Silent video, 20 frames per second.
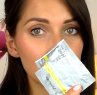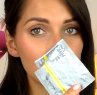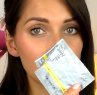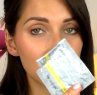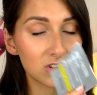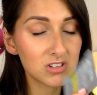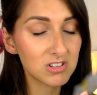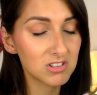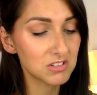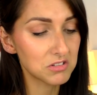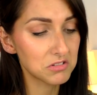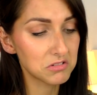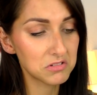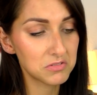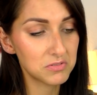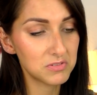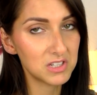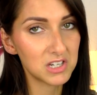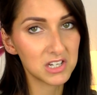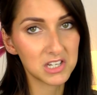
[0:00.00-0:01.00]
und
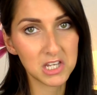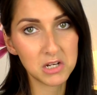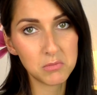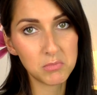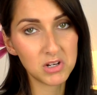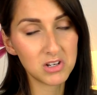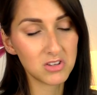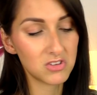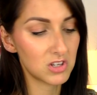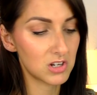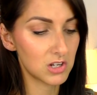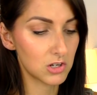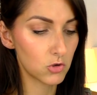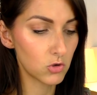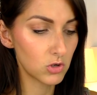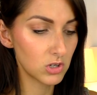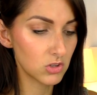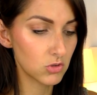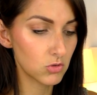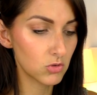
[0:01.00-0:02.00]
irgendwie erkennt man das ja dann
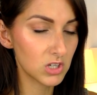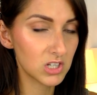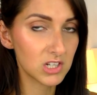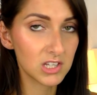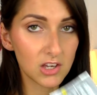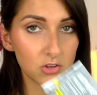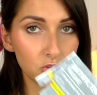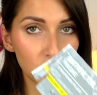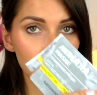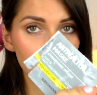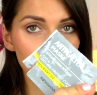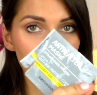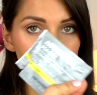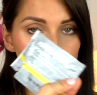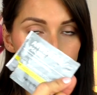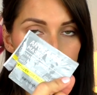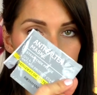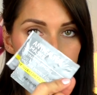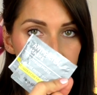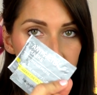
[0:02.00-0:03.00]
doch nicht so richtig. Also das ist
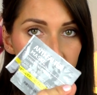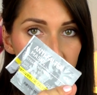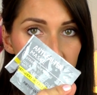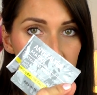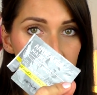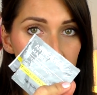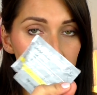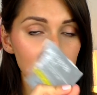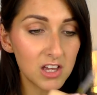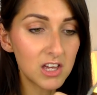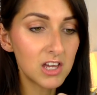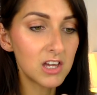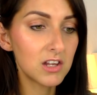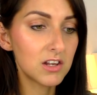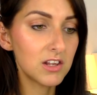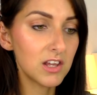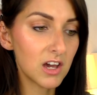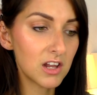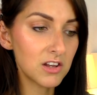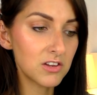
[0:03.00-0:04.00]
von Isana,
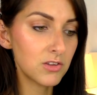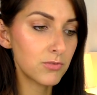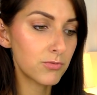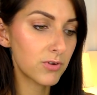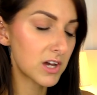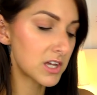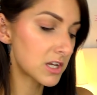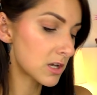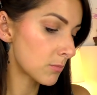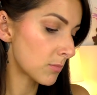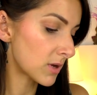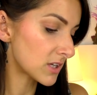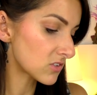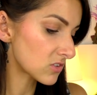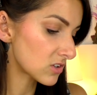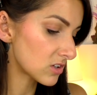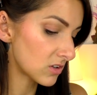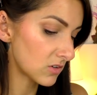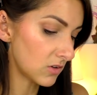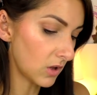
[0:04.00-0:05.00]
die
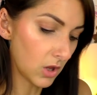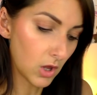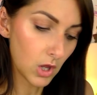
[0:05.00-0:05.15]
Antifaltenmaske.